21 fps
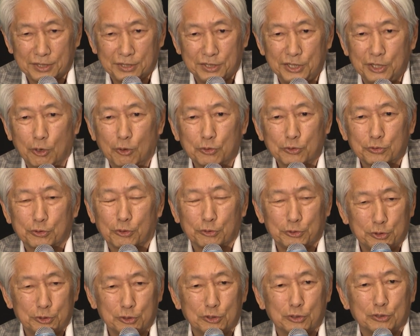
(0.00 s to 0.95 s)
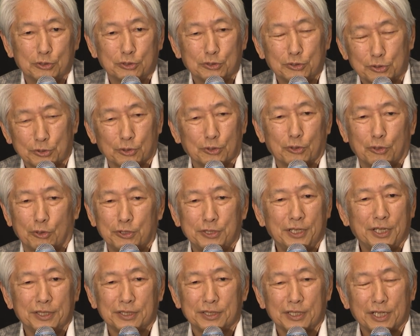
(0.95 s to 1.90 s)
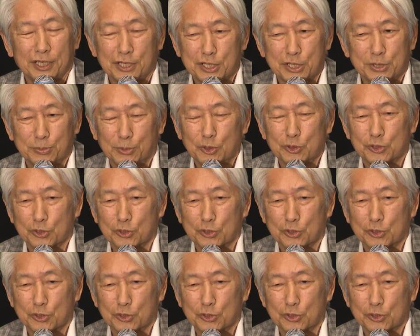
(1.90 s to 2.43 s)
日本というそのオリエンタリズム